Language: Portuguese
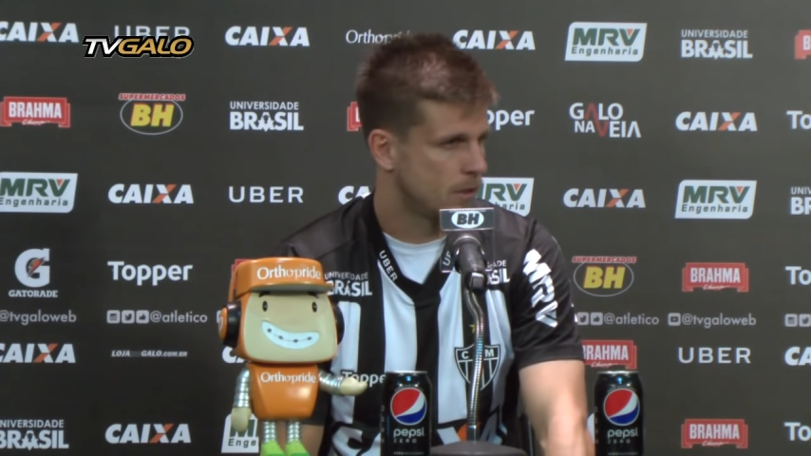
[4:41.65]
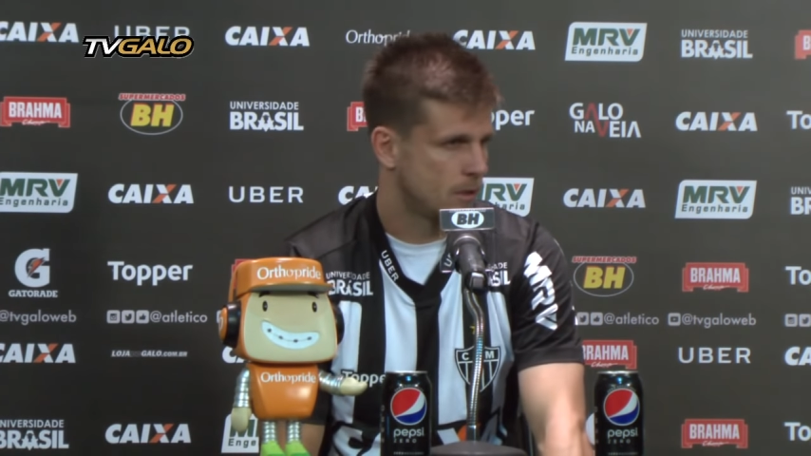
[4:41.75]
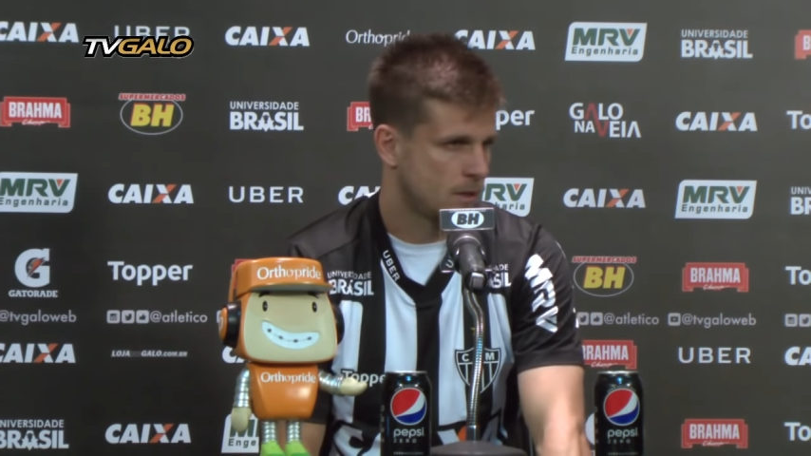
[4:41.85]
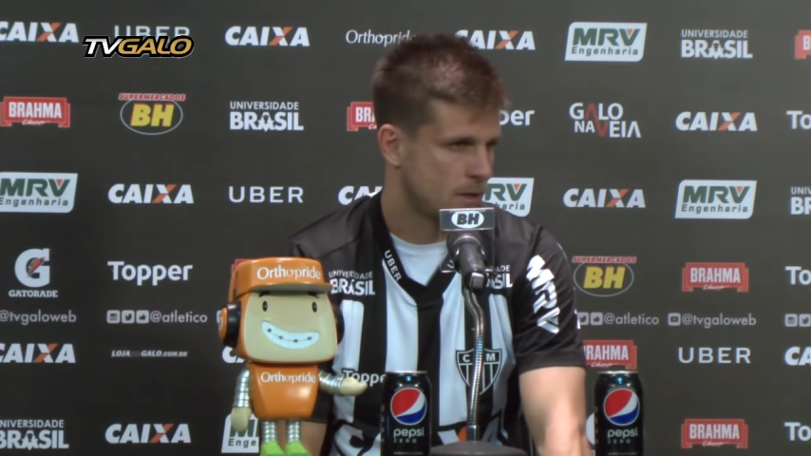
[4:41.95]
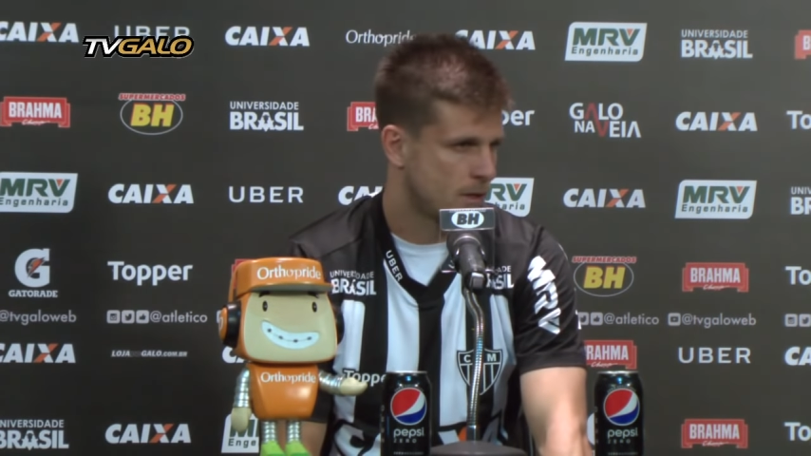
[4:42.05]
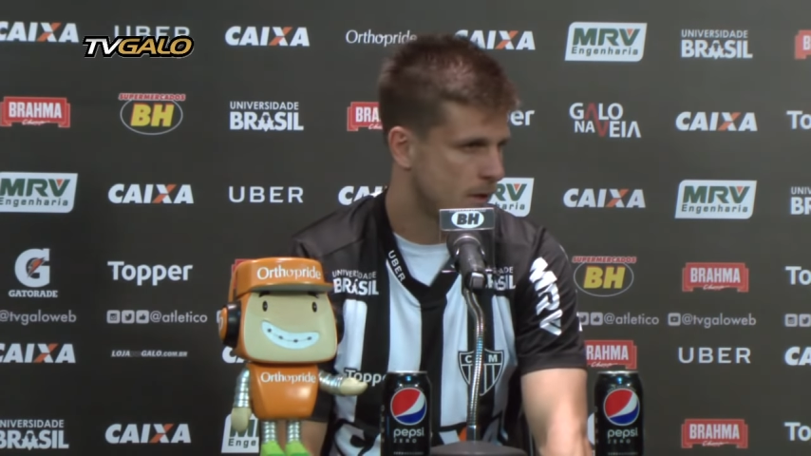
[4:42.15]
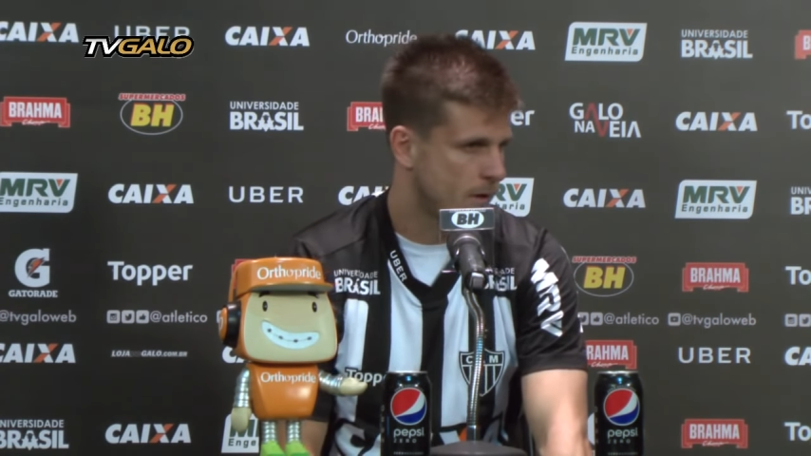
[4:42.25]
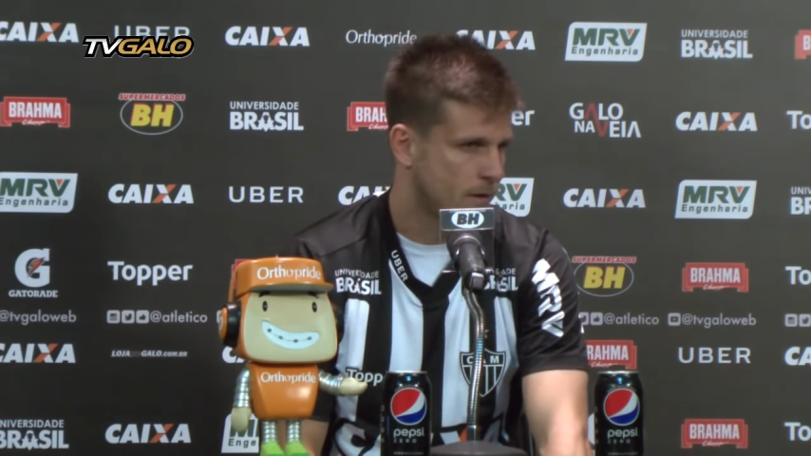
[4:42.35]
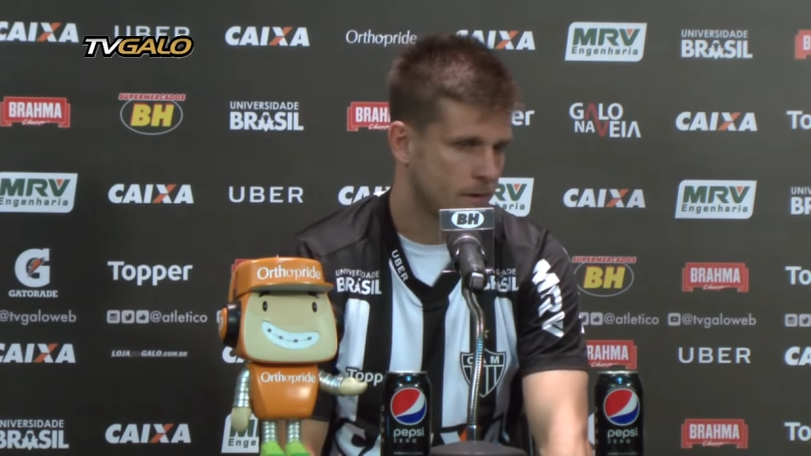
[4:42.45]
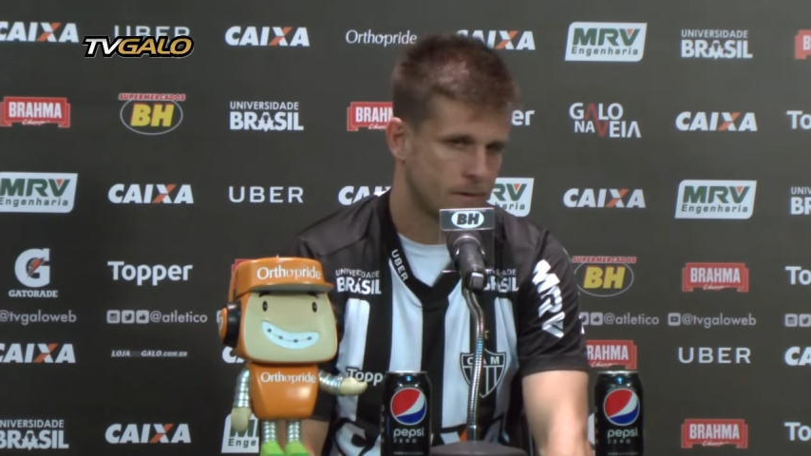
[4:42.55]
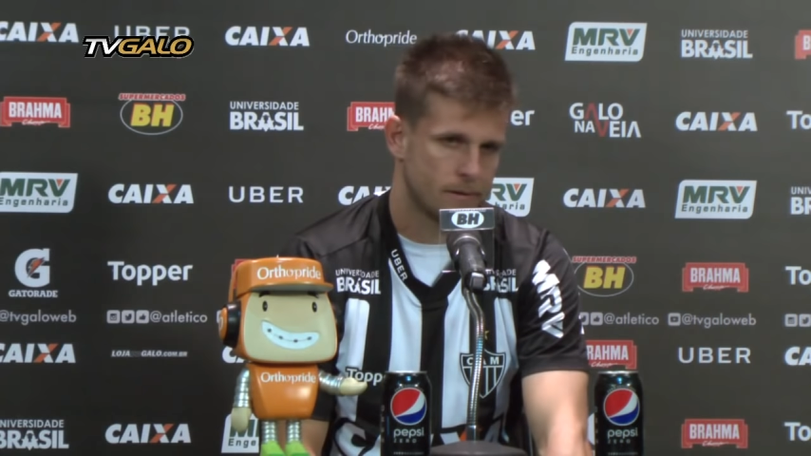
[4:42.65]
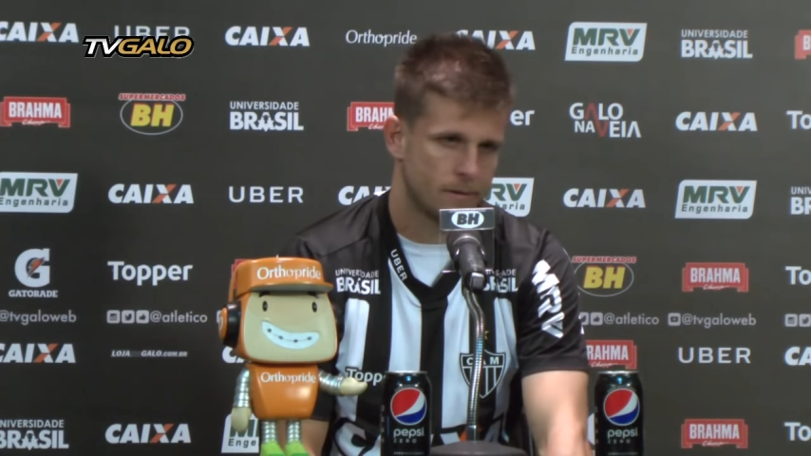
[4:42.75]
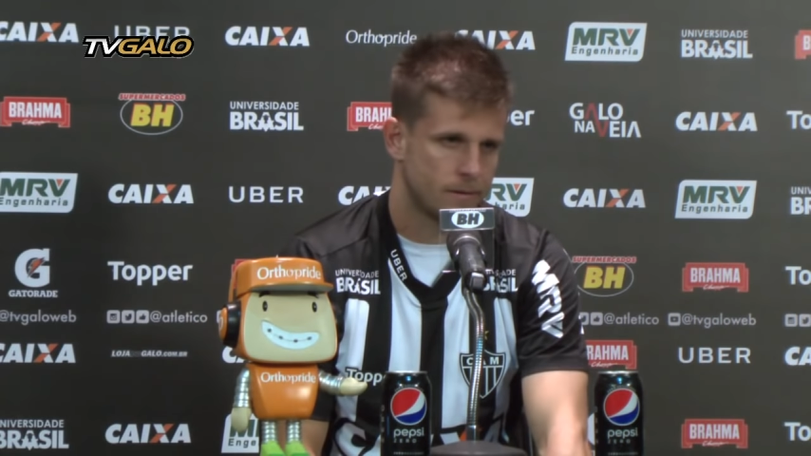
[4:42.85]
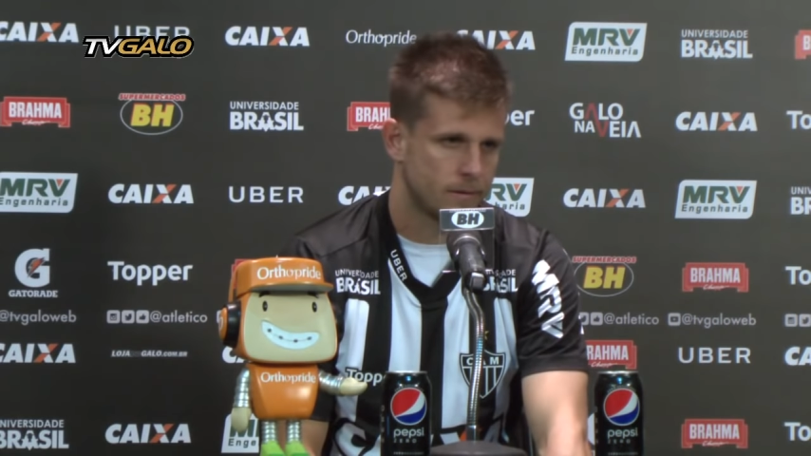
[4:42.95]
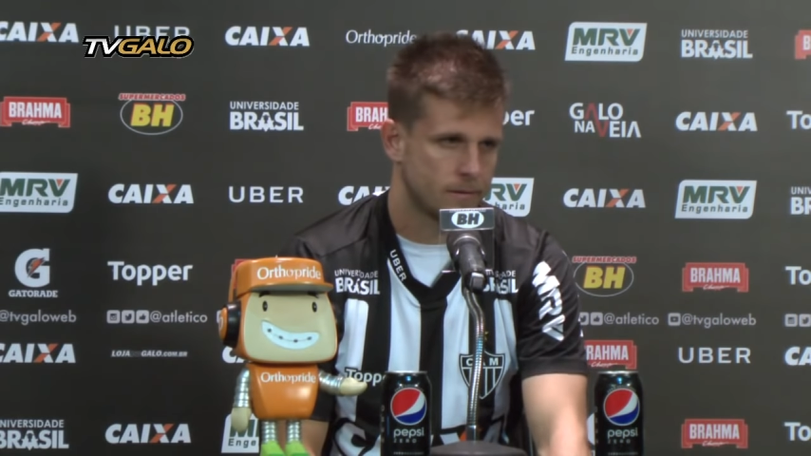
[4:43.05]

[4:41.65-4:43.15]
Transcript: É,